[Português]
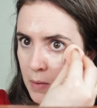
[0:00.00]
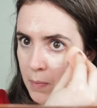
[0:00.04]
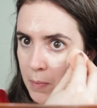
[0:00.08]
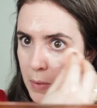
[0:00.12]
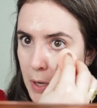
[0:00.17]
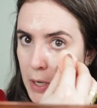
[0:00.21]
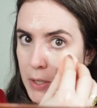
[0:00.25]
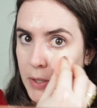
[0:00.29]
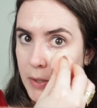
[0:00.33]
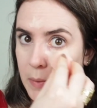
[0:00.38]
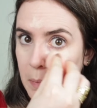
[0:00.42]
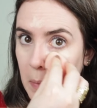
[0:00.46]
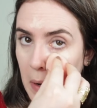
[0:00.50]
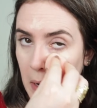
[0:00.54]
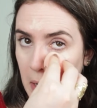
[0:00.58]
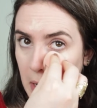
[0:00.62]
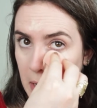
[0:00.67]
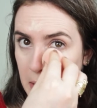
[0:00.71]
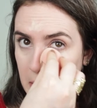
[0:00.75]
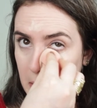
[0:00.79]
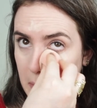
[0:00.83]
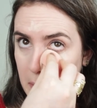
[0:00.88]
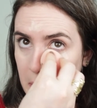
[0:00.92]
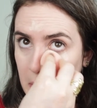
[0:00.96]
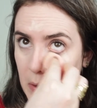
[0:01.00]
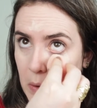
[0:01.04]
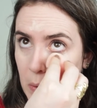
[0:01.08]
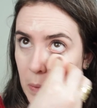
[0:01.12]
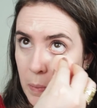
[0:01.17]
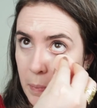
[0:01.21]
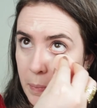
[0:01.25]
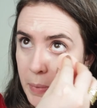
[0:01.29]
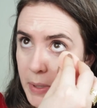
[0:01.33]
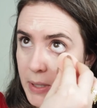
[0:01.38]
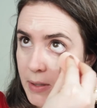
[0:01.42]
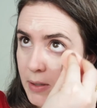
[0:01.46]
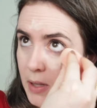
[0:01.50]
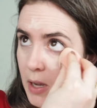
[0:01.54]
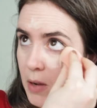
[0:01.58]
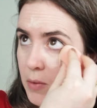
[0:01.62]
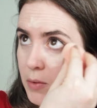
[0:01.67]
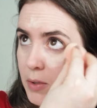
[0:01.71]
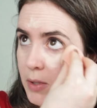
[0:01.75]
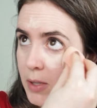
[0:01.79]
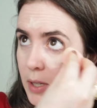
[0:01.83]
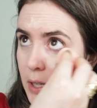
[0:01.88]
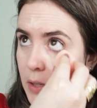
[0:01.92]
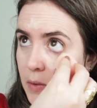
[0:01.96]
Pode espalhar também com um
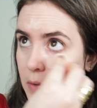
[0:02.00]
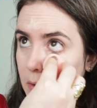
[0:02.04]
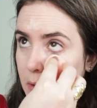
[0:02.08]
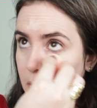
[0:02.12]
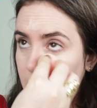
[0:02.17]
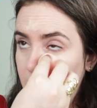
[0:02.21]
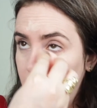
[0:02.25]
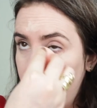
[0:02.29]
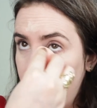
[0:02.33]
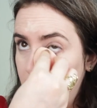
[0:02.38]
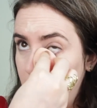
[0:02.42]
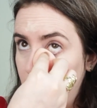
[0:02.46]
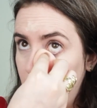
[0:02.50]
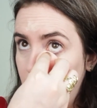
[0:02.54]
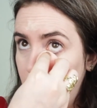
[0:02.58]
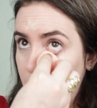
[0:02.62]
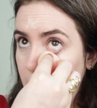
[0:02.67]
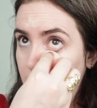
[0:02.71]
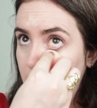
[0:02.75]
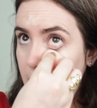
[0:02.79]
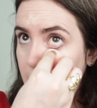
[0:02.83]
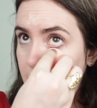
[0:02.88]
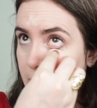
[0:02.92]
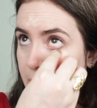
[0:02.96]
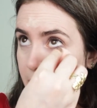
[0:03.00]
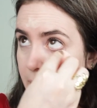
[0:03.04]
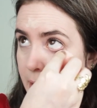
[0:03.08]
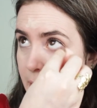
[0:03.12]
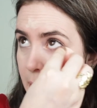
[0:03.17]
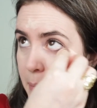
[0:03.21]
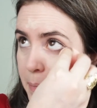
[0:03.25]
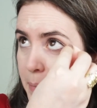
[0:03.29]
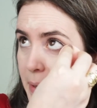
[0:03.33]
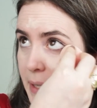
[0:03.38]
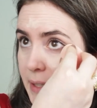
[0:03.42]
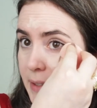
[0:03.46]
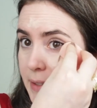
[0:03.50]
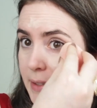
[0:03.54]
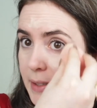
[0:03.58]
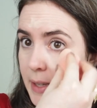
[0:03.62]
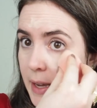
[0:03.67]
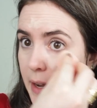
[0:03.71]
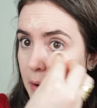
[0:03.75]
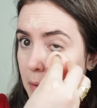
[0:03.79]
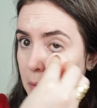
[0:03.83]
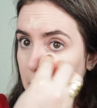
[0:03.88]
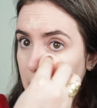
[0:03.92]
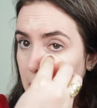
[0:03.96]
pincelzinho, se você tiver e é
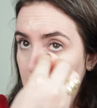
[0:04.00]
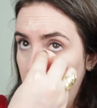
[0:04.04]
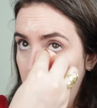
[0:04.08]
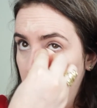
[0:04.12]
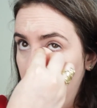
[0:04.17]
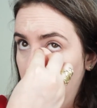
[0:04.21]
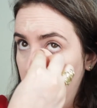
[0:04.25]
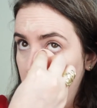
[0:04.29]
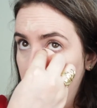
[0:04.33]
pincel, né?